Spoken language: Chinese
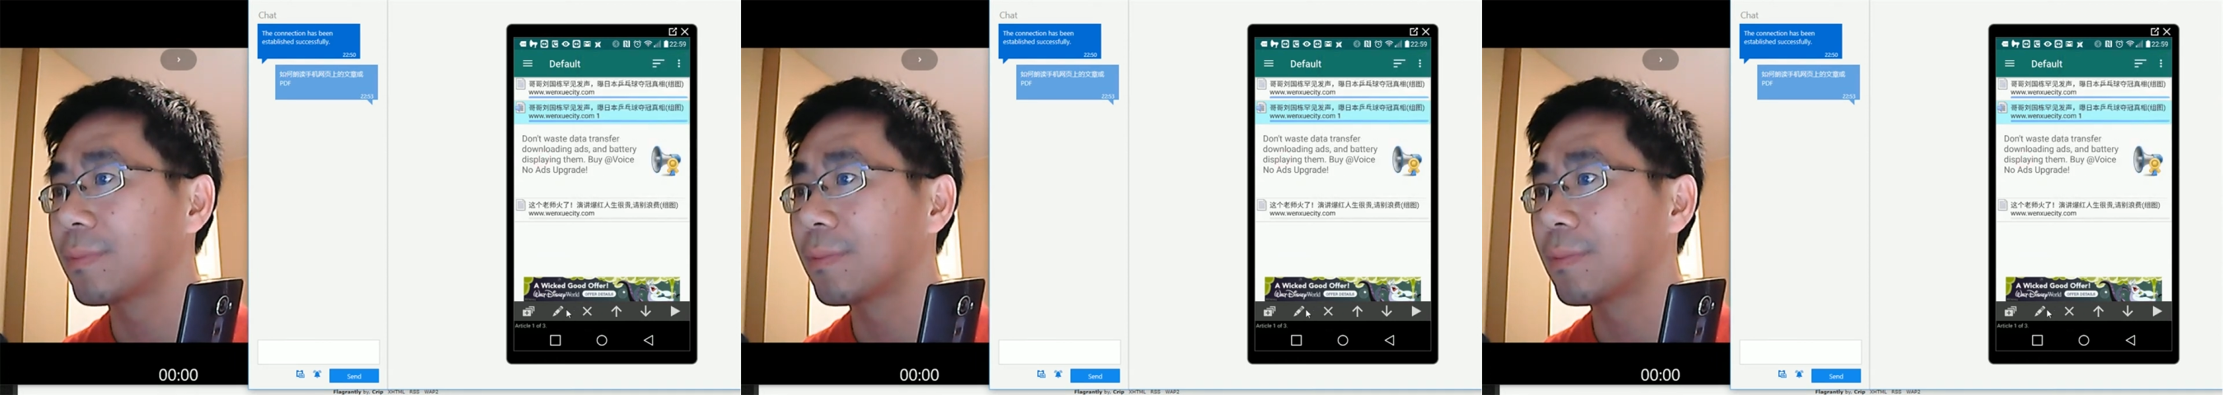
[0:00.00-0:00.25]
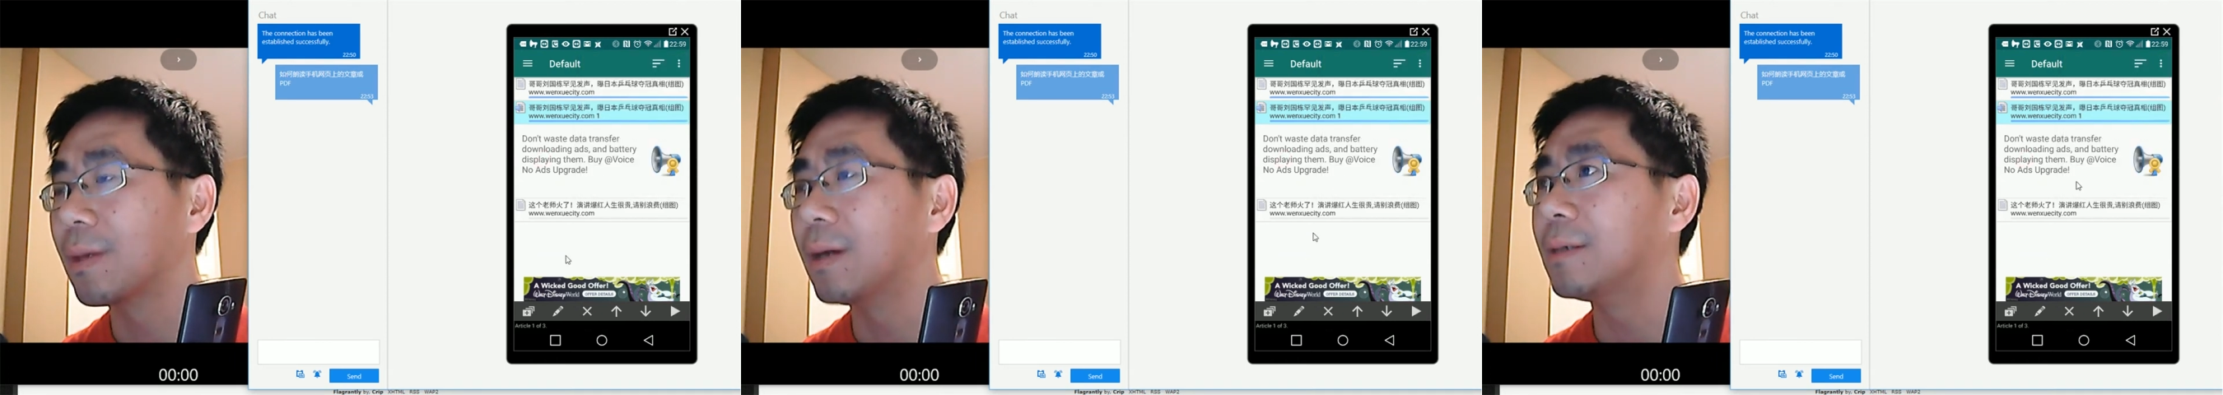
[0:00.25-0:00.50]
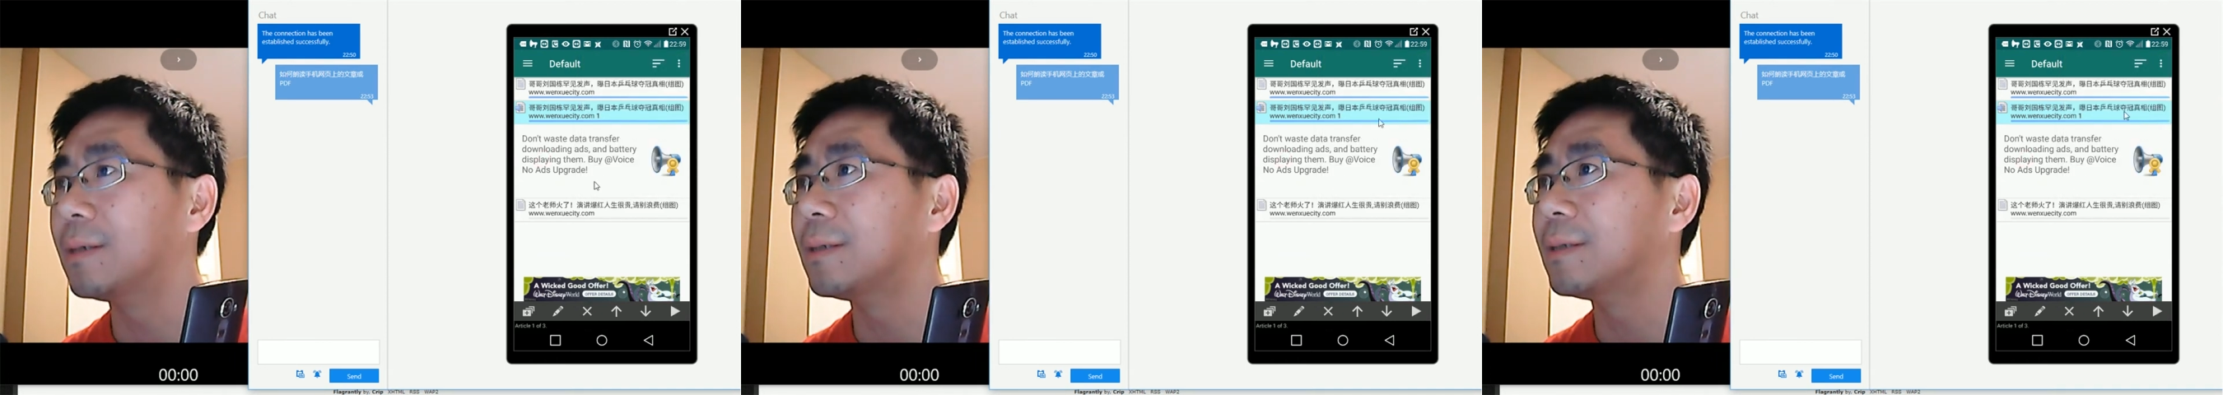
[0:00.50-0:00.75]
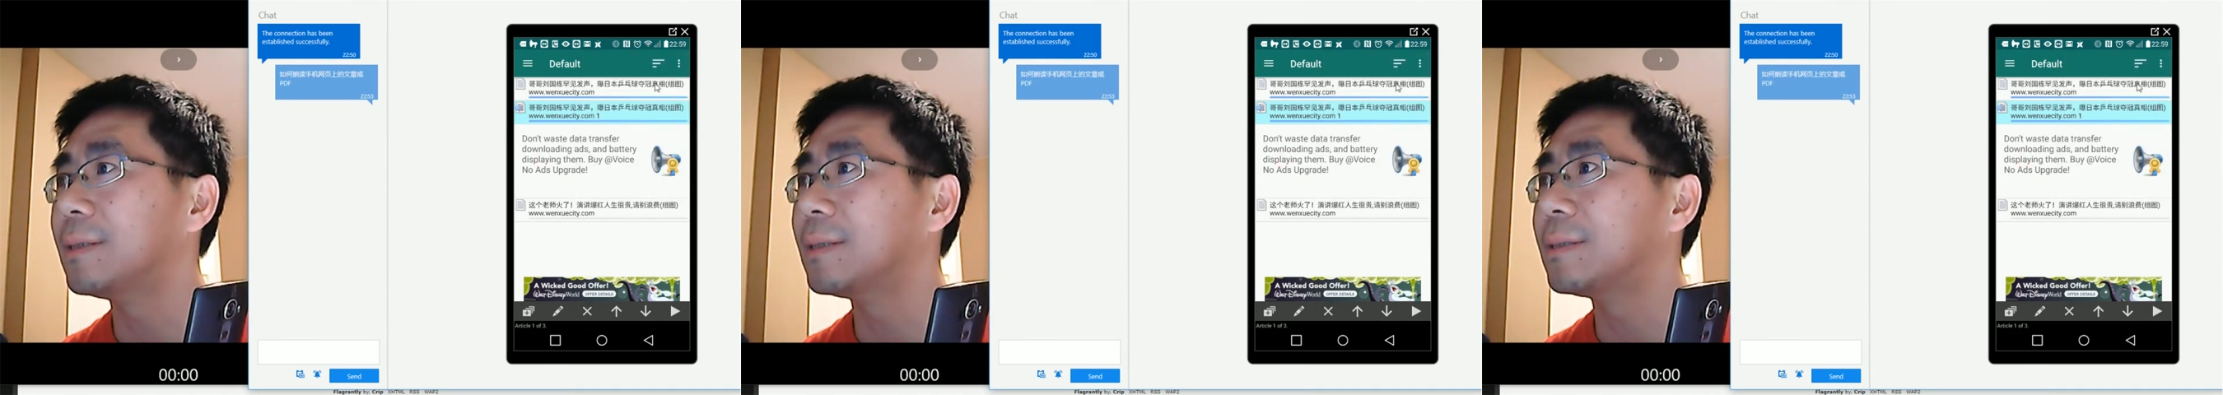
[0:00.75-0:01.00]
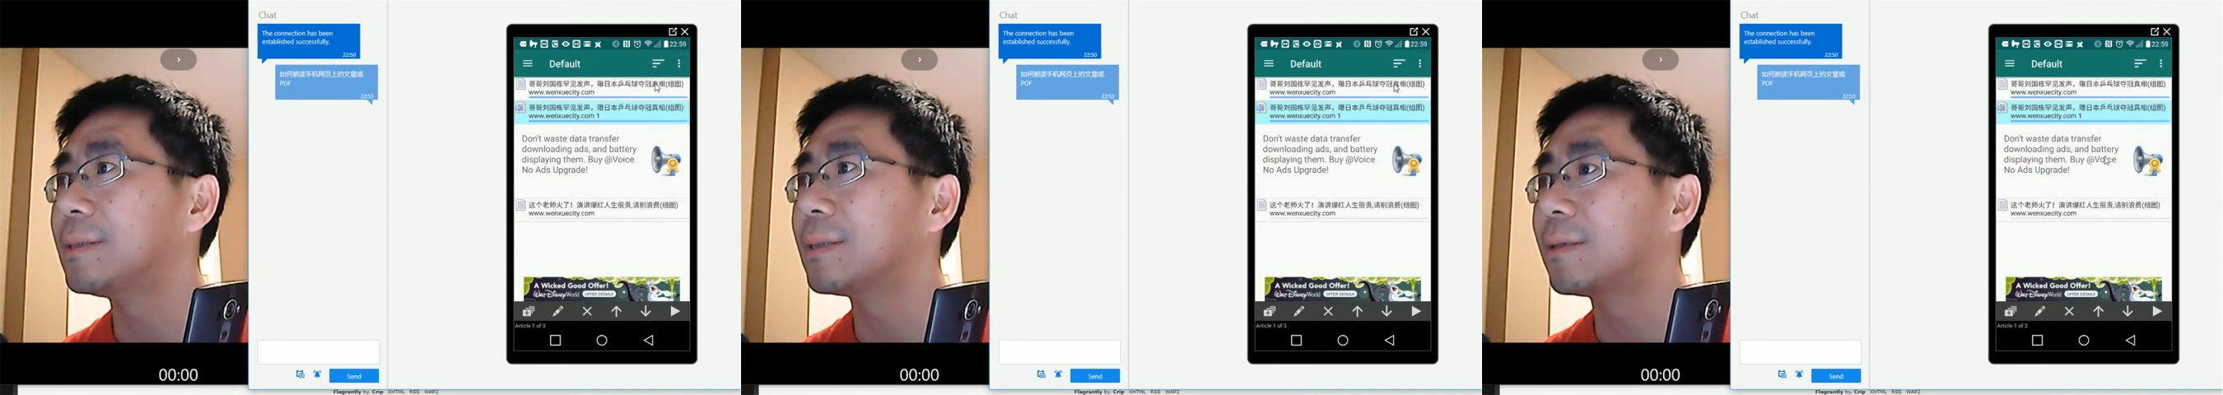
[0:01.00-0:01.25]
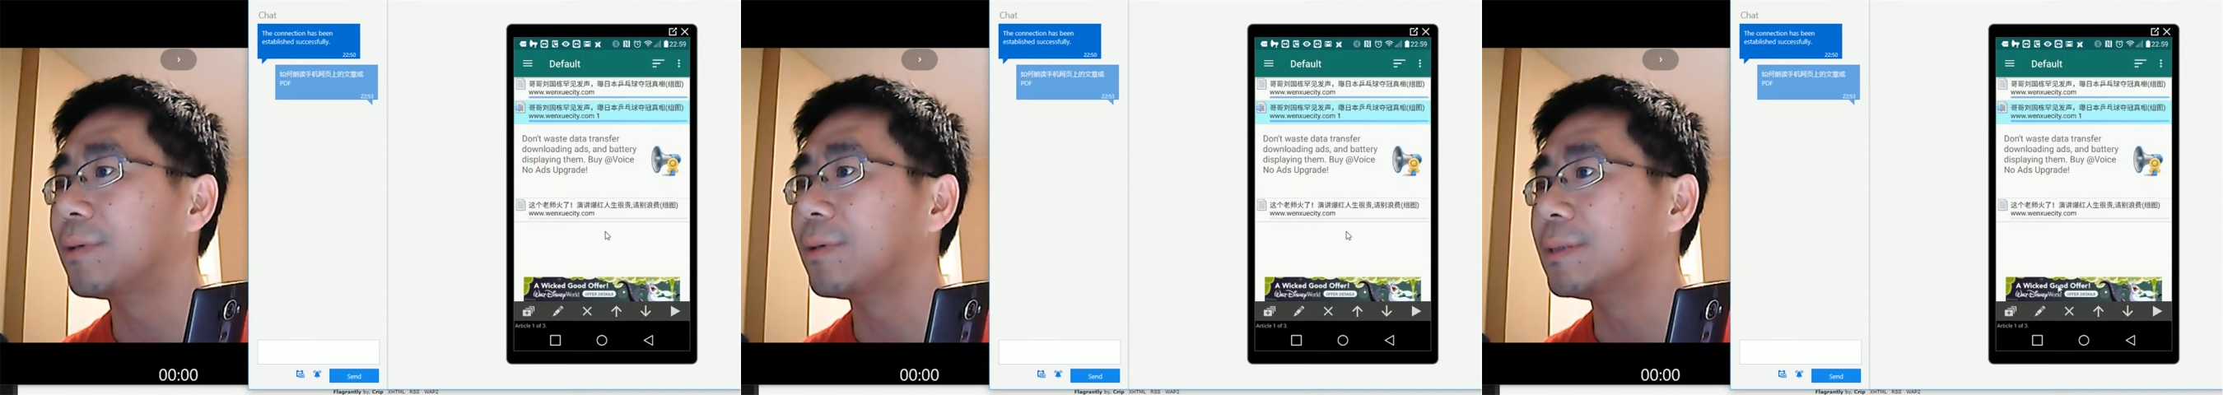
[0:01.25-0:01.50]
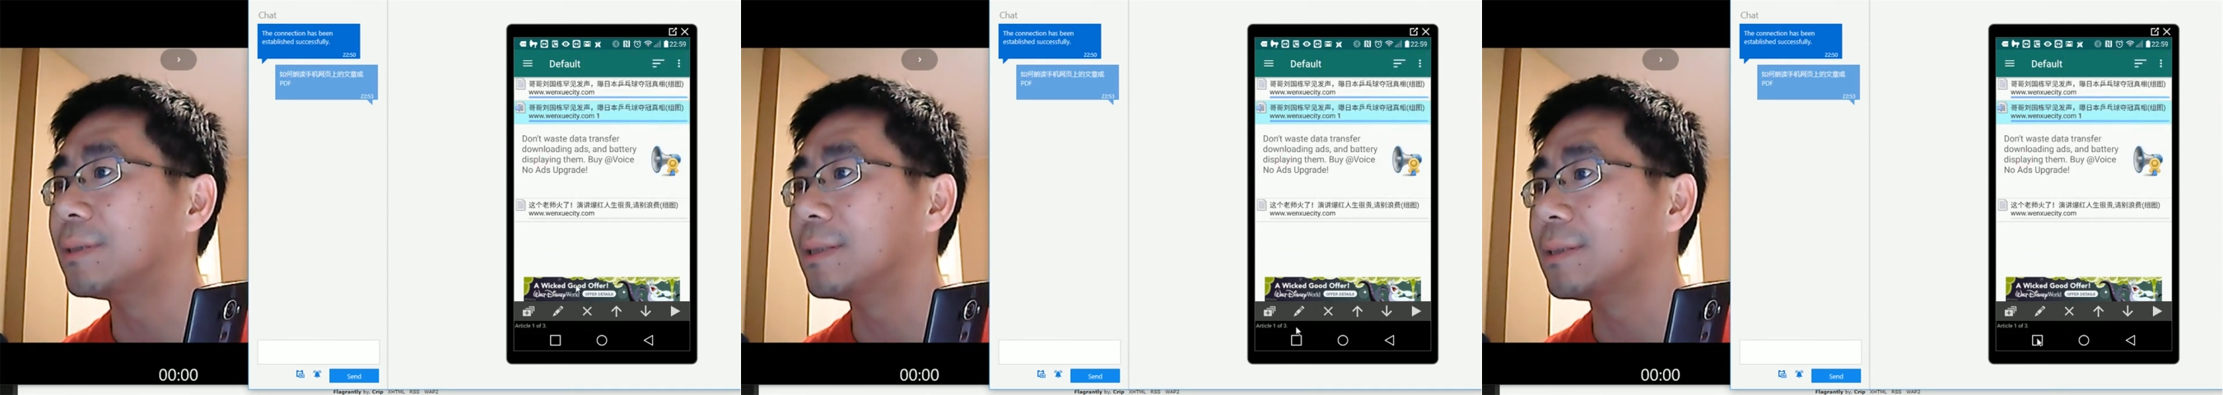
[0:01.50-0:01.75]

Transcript: 呃，那这个软件